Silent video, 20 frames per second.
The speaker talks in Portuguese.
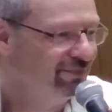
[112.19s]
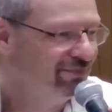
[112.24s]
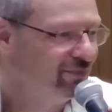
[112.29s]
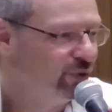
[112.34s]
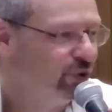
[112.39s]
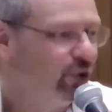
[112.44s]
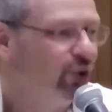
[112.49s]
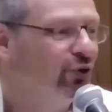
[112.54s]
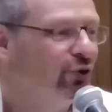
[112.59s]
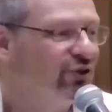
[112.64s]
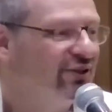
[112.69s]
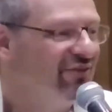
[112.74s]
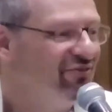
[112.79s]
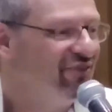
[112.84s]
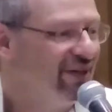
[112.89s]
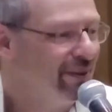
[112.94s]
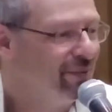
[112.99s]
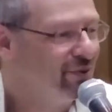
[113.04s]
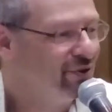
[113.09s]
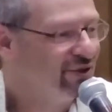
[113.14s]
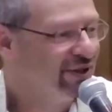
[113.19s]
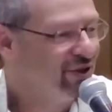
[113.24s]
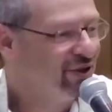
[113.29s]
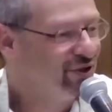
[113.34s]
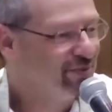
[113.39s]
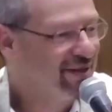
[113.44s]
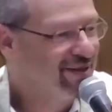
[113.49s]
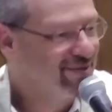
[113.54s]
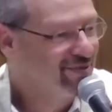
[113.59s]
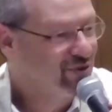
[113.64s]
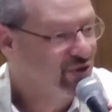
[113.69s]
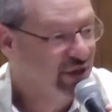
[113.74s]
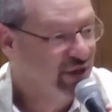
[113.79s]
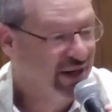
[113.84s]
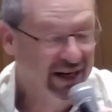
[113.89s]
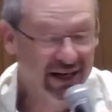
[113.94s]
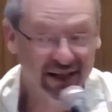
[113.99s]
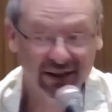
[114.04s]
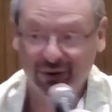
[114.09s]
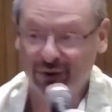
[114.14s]
todos deveríamos ter os mesmos
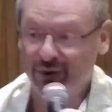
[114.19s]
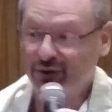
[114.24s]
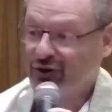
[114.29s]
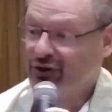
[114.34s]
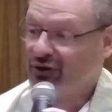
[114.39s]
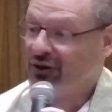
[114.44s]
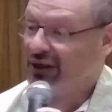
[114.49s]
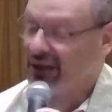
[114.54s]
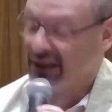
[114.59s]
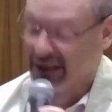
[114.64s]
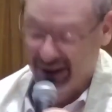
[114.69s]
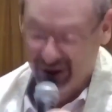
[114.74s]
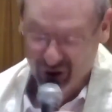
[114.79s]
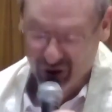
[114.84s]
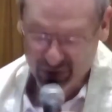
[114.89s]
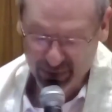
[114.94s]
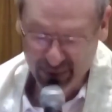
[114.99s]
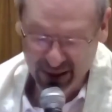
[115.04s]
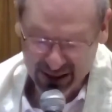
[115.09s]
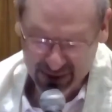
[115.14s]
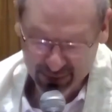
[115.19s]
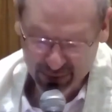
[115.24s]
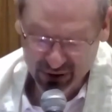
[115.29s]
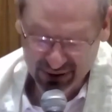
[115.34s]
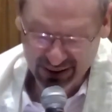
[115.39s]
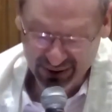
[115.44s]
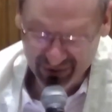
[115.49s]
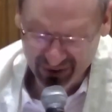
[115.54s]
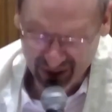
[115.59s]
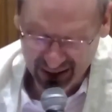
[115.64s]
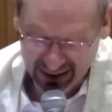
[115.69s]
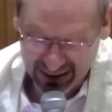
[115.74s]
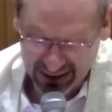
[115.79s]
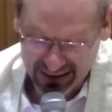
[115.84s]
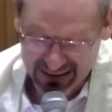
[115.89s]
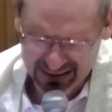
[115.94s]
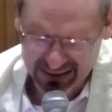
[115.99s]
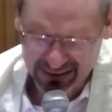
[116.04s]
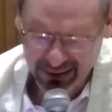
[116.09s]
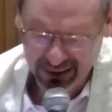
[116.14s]
direitos e os mesmos
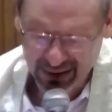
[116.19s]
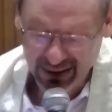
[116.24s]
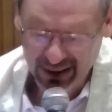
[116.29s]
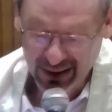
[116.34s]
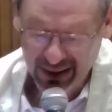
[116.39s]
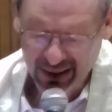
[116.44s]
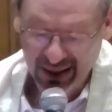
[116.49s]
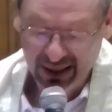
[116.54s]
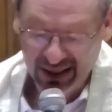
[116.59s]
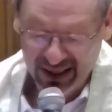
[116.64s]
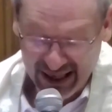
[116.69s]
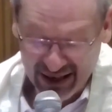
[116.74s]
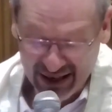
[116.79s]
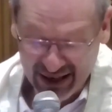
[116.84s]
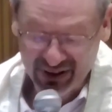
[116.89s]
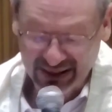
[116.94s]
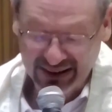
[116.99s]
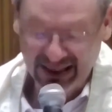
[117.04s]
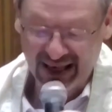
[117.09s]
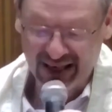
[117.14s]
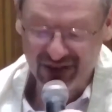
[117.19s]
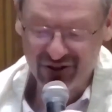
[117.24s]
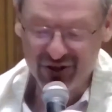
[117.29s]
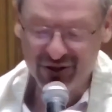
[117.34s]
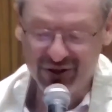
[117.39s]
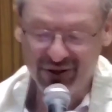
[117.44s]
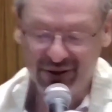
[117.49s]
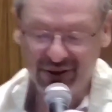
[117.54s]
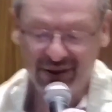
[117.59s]
deveres. E é verdade.